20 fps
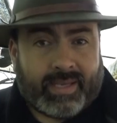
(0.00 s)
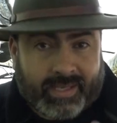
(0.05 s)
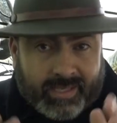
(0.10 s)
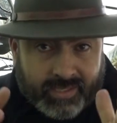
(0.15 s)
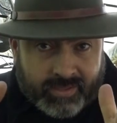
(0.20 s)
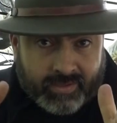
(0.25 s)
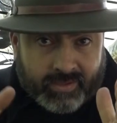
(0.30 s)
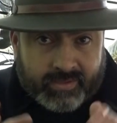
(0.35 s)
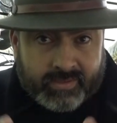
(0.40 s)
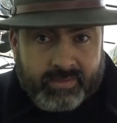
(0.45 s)

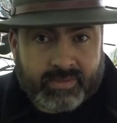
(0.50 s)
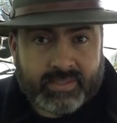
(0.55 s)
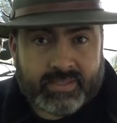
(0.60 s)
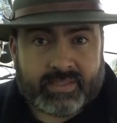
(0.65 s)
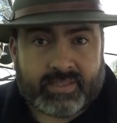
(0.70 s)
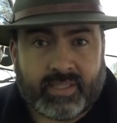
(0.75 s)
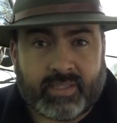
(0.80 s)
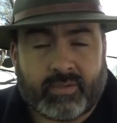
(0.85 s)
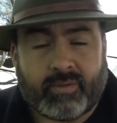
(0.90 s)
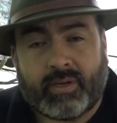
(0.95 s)
escriban,
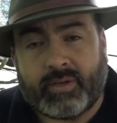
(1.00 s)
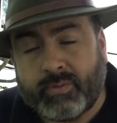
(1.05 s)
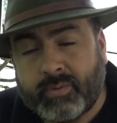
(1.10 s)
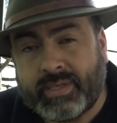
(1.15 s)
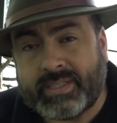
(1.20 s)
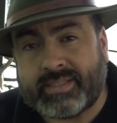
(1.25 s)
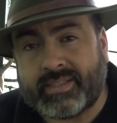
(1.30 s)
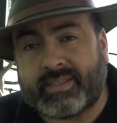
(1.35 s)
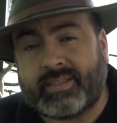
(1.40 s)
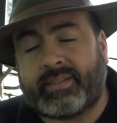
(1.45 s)
insisto, al
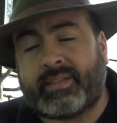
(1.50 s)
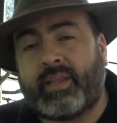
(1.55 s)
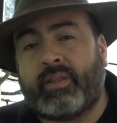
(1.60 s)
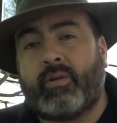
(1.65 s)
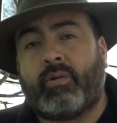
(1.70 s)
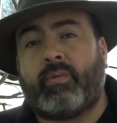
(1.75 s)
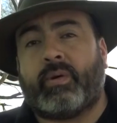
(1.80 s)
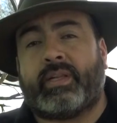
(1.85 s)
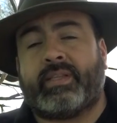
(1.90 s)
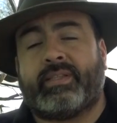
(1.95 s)

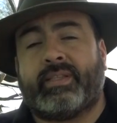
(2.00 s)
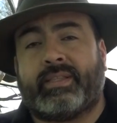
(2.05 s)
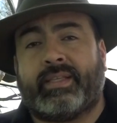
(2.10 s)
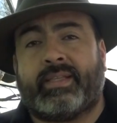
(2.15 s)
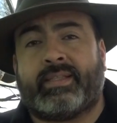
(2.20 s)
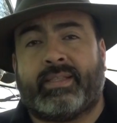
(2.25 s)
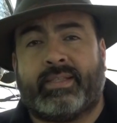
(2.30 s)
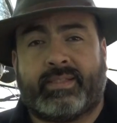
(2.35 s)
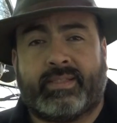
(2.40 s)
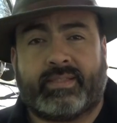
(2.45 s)
962
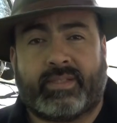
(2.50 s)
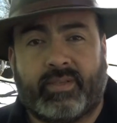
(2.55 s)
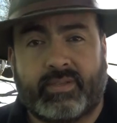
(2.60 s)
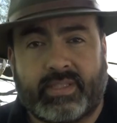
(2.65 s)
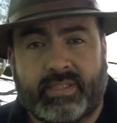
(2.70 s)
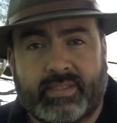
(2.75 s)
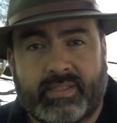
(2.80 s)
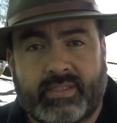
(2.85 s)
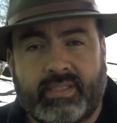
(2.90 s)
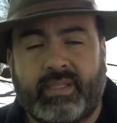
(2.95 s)
43 36
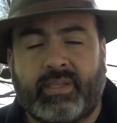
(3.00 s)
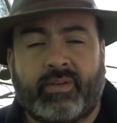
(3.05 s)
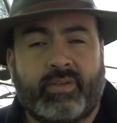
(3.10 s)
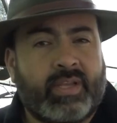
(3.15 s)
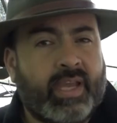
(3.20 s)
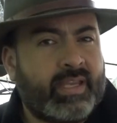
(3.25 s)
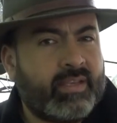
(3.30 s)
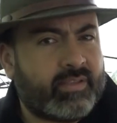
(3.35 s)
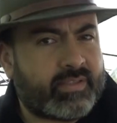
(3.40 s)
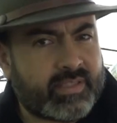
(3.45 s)
85
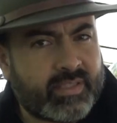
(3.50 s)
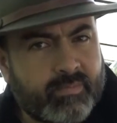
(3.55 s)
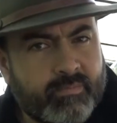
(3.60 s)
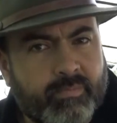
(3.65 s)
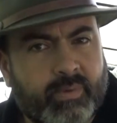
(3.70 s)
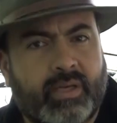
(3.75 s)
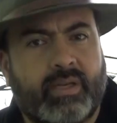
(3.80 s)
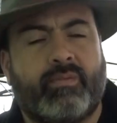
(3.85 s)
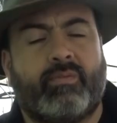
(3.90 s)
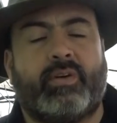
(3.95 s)
y ahí yo
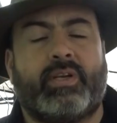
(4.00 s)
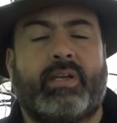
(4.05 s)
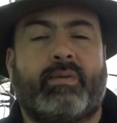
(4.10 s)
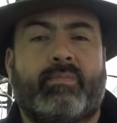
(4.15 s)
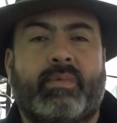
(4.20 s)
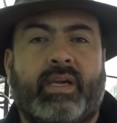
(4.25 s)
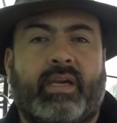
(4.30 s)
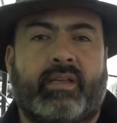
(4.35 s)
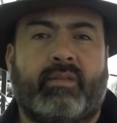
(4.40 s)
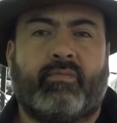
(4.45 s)
siempre les voy a
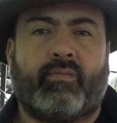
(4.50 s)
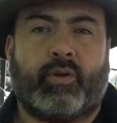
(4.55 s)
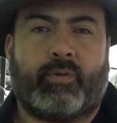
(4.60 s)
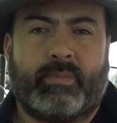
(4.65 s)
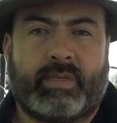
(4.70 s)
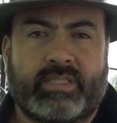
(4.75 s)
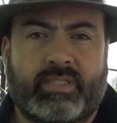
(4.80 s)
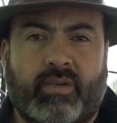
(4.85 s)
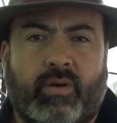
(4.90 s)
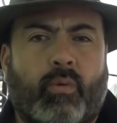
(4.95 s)
enviar
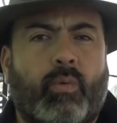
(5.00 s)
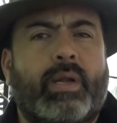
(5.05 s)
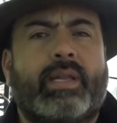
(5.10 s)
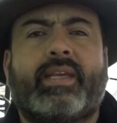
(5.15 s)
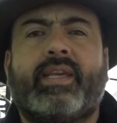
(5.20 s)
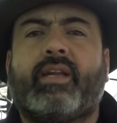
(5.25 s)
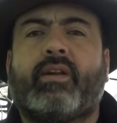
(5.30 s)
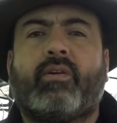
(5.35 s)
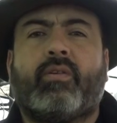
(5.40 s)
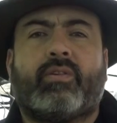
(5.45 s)
información.
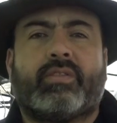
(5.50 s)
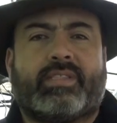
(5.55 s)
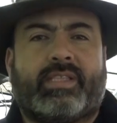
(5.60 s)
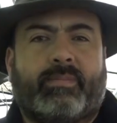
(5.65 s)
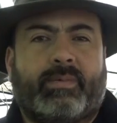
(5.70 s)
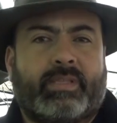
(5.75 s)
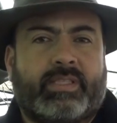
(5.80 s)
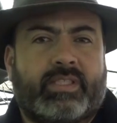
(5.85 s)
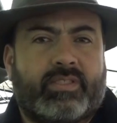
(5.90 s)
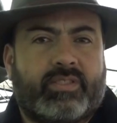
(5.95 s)
Cualquier
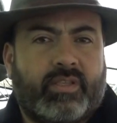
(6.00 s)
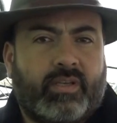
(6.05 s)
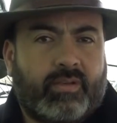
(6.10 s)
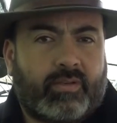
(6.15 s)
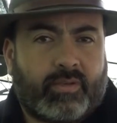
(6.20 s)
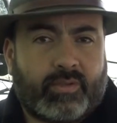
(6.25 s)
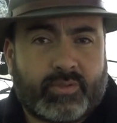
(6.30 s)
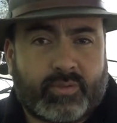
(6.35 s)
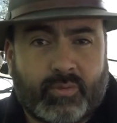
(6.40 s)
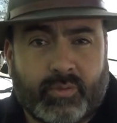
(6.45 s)
cosa, petición,
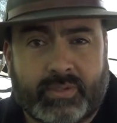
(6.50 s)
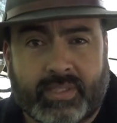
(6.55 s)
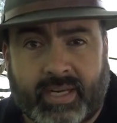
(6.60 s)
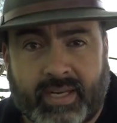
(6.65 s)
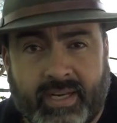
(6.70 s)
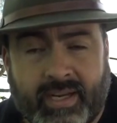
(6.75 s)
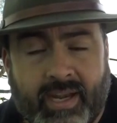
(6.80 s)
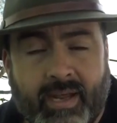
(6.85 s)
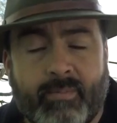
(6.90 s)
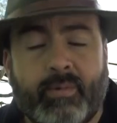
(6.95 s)
consulta,
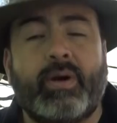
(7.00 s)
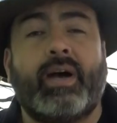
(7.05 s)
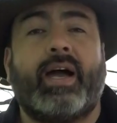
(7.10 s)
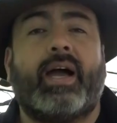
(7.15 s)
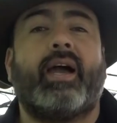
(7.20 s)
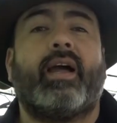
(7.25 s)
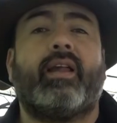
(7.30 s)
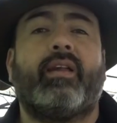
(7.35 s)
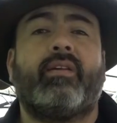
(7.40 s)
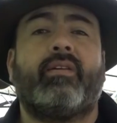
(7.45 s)
reclamo,
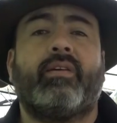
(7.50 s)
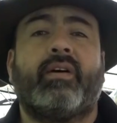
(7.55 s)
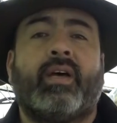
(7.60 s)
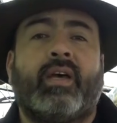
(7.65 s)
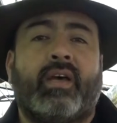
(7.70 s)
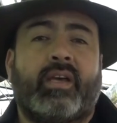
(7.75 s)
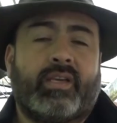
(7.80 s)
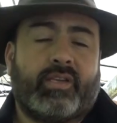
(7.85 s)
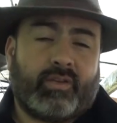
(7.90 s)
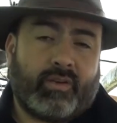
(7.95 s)
háganlo
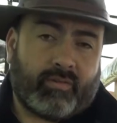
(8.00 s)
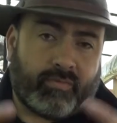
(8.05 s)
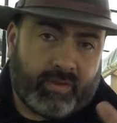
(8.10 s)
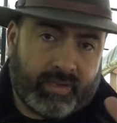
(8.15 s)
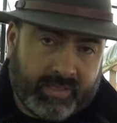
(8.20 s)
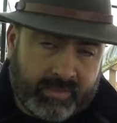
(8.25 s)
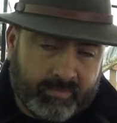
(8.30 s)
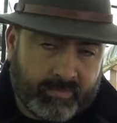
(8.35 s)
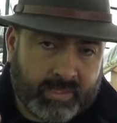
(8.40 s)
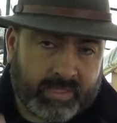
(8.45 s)
y yo
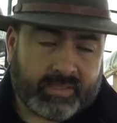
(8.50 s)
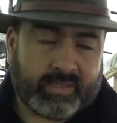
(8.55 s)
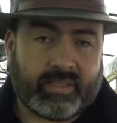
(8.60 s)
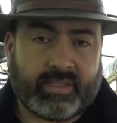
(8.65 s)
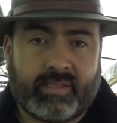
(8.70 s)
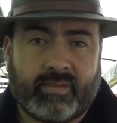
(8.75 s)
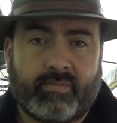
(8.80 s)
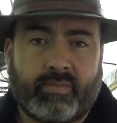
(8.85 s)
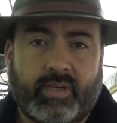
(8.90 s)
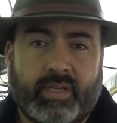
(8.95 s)
felizmente
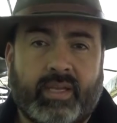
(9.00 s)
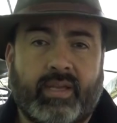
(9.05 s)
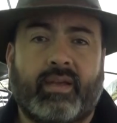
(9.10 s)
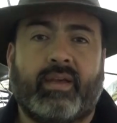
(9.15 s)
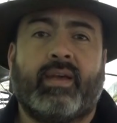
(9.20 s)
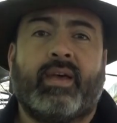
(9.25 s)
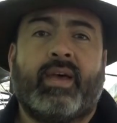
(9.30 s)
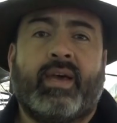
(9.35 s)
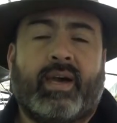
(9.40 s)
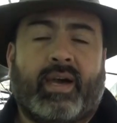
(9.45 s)
les voy
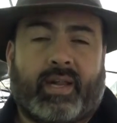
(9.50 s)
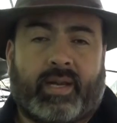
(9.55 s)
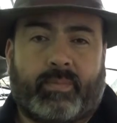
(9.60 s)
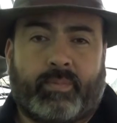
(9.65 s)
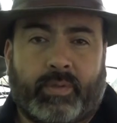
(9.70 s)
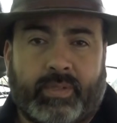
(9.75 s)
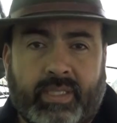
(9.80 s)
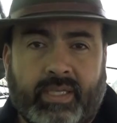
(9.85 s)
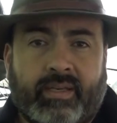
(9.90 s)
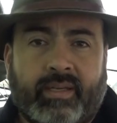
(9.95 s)
a,
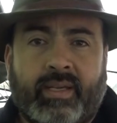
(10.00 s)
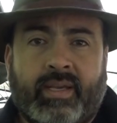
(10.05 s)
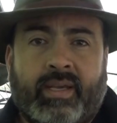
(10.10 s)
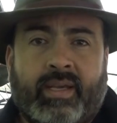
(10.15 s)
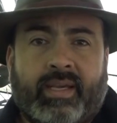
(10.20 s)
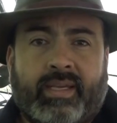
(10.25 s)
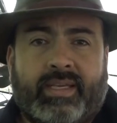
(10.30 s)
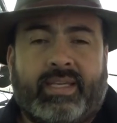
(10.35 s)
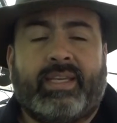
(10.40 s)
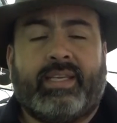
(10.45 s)
responder
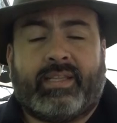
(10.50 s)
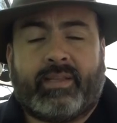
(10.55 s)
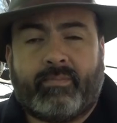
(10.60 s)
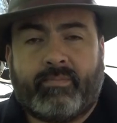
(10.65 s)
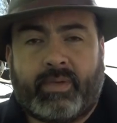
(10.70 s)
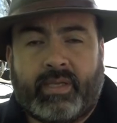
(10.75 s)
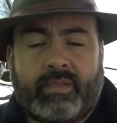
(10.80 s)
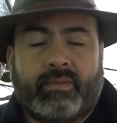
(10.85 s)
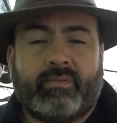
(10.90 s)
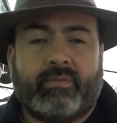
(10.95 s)
y
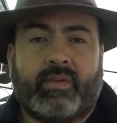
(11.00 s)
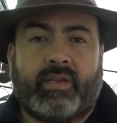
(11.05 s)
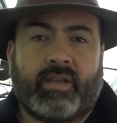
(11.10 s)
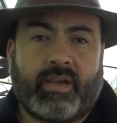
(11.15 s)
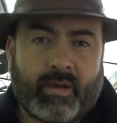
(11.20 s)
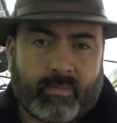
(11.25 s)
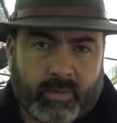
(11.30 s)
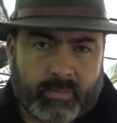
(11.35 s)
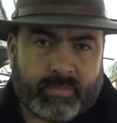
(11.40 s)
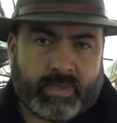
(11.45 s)
también
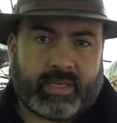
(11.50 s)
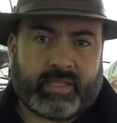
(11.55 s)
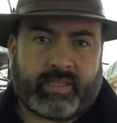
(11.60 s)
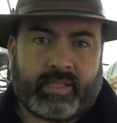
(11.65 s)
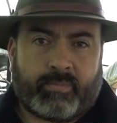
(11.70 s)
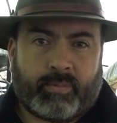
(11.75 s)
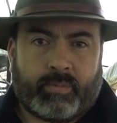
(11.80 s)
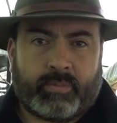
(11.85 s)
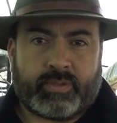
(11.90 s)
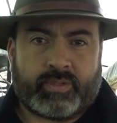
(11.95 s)
les vamos a enviar
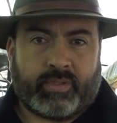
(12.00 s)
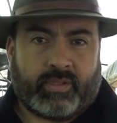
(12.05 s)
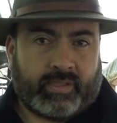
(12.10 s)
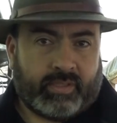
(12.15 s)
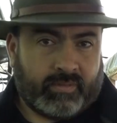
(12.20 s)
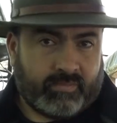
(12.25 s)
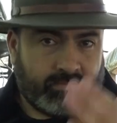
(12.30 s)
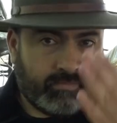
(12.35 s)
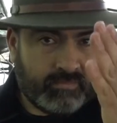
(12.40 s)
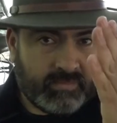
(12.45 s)
estas
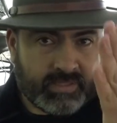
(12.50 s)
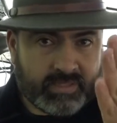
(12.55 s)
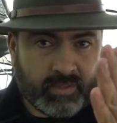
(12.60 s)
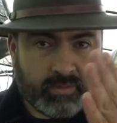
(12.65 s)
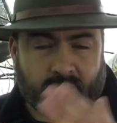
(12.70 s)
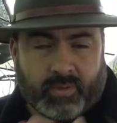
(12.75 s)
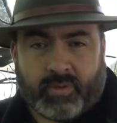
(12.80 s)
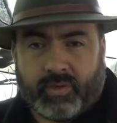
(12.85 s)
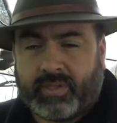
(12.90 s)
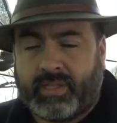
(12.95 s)
promociones. Mi
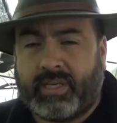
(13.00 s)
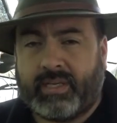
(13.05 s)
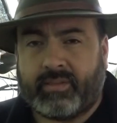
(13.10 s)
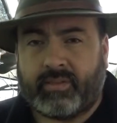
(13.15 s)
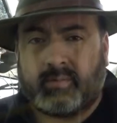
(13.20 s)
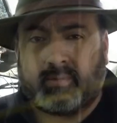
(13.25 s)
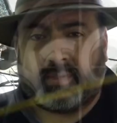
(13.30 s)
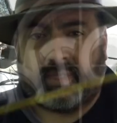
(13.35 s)
saludo cordial a todos